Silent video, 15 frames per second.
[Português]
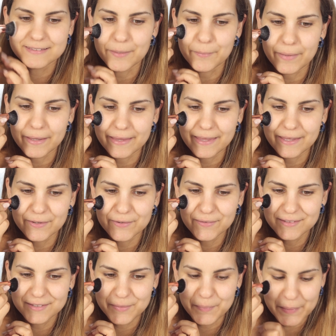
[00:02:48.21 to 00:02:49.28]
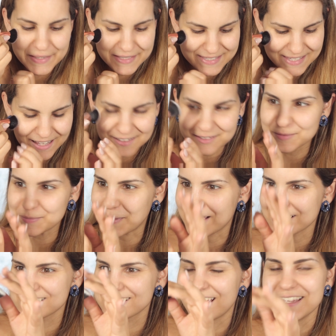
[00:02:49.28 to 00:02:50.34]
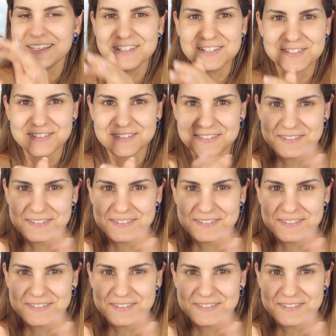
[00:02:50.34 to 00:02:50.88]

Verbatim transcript: tamanhinho de pincel de base é este.